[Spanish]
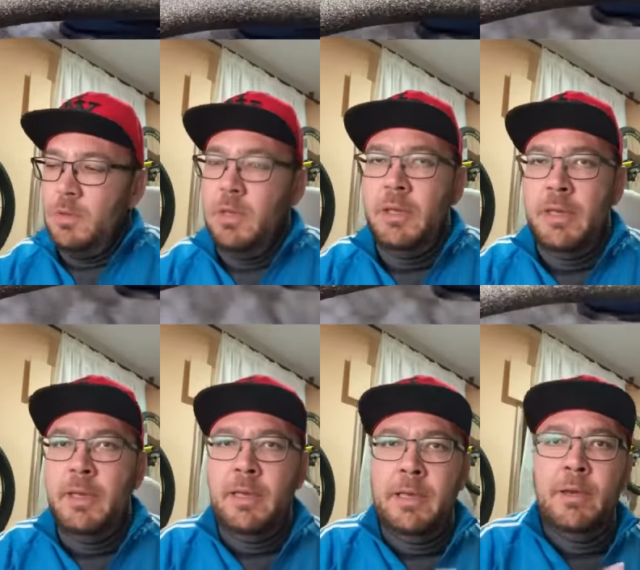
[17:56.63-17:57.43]

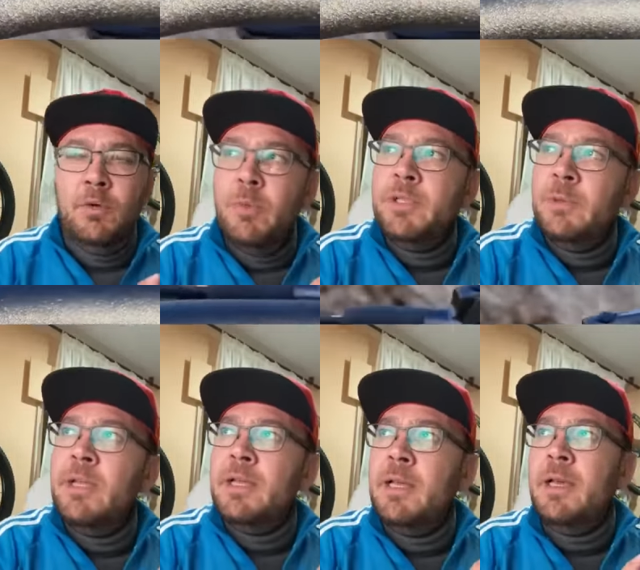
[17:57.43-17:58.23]
eh, Europa se va
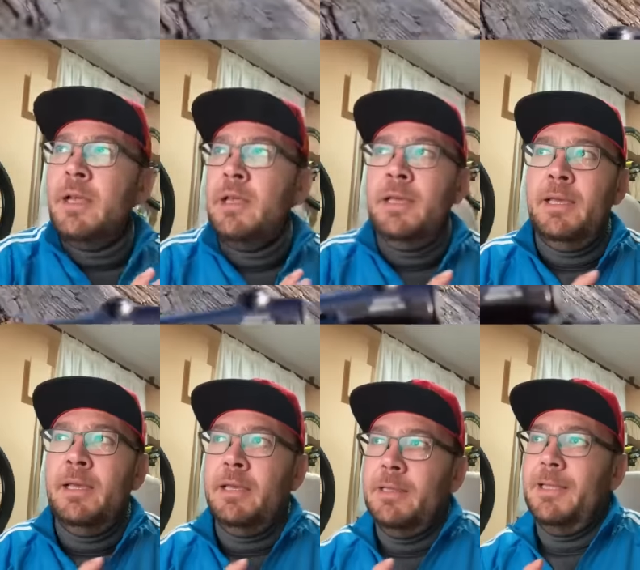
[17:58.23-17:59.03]
a llenar
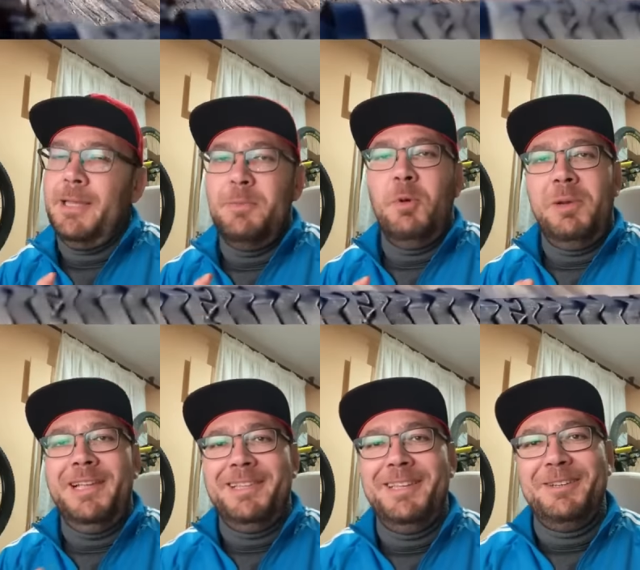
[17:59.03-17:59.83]
de, de
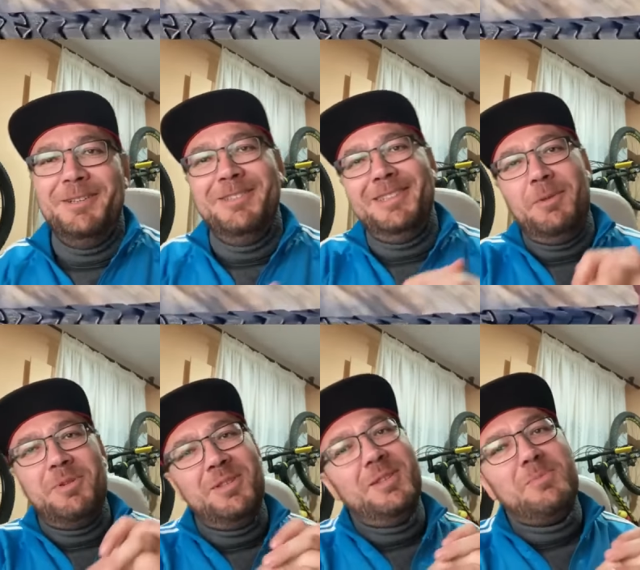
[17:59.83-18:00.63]
termoplástico, de
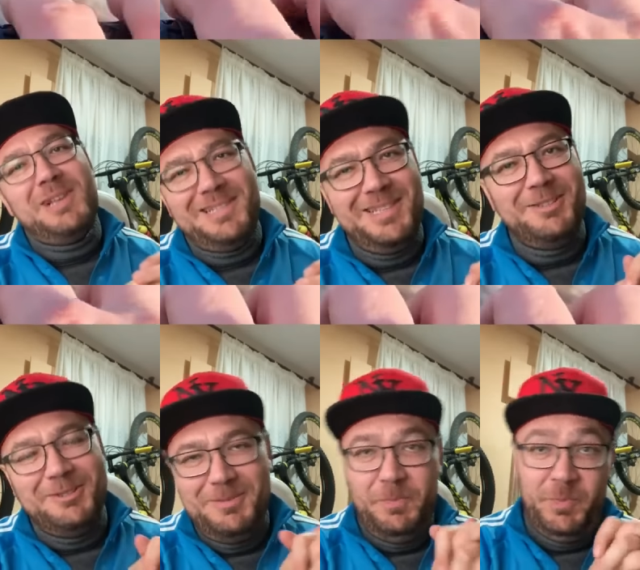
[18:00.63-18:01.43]
bicis de
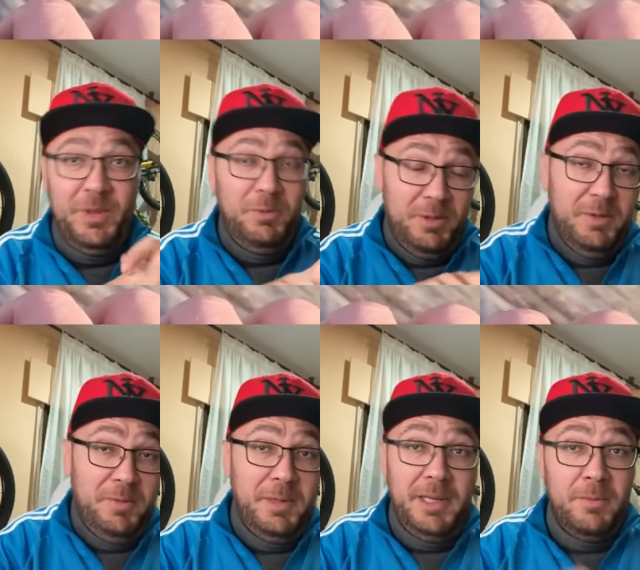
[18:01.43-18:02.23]
plástico. Que bueno,
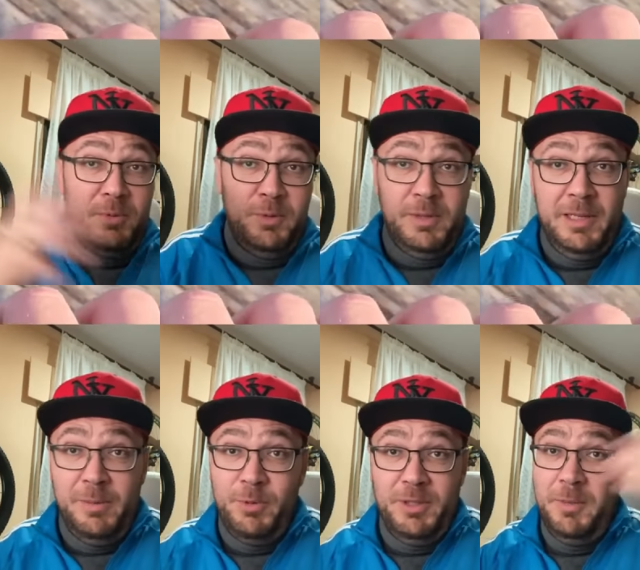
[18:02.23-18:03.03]
fibra de carbono y el
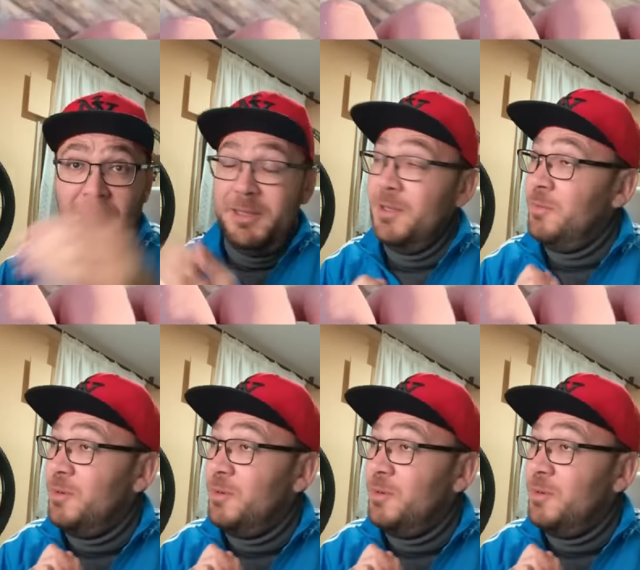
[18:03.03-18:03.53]
depósito es plástico,